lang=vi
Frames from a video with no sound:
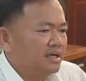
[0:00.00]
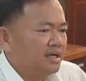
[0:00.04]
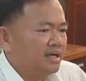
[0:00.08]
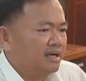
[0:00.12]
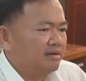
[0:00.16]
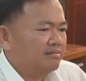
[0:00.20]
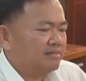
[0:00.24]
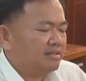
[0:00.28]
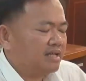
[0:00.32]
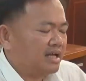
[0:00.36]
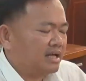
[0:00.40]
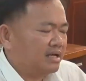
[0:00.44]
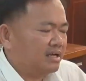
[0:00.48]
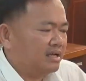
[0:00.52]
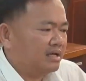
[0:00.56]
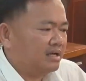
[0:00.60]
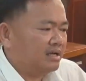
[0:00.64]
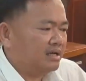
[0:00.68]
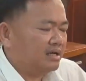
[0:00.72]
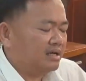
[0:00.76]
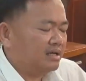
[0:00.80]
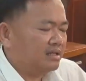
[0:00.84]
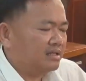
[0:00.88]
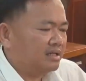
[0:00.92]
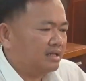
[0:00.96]
bế mạc lễ
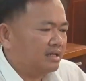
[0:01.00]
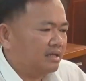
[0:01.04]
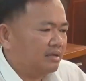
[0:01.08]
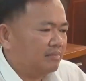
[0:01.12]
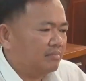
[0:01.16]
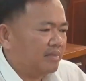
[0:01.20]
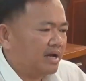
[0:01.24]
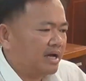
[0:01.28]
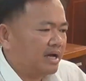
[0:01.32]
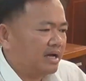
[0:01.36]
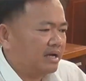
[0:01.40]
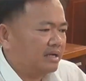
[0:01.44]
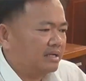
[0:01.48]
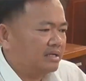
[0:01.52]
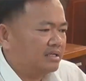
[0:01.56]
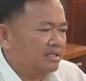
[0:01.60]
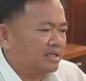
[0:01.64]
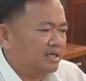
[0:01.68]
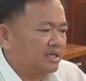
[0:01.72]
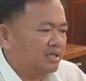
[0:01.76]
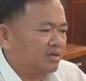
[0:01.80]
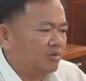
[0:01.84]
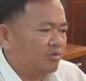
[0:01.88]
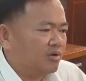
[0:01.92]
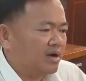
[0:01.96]
hội, các tiểu ban
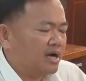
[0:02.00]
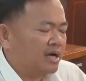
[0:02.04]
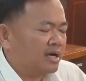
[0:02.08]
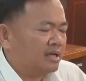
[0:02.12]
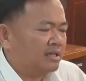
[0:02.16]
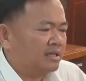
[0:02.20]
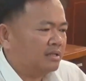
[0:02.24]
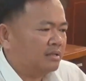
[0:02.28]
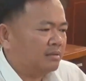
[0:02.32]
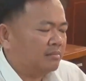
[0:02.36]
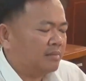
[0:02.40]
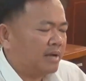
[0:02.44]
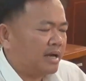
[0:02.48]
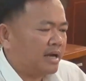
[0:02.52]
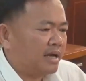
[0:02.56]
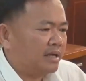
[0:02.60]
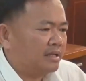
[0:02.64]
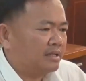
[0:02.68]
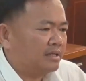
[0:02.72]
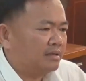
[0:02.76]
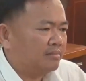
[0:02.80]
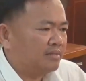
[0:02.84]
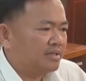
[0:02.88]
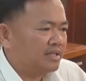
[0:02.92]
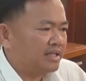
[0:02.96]
khẩn trương để nhanh tiến
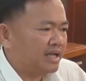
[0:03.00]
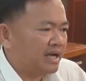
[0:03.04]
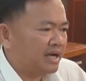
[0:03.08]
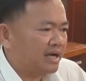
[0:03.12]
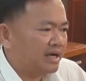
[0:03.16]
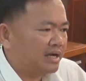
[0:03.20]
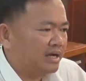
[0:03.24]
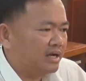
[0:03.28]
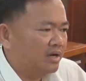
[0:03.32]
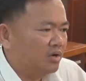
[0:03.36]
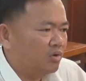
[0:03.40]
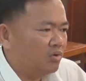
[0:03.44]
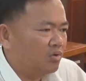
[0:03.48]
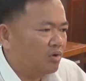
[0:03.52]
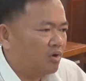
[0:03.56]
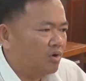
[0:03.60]
độ hoàn thành các nhiệm vụ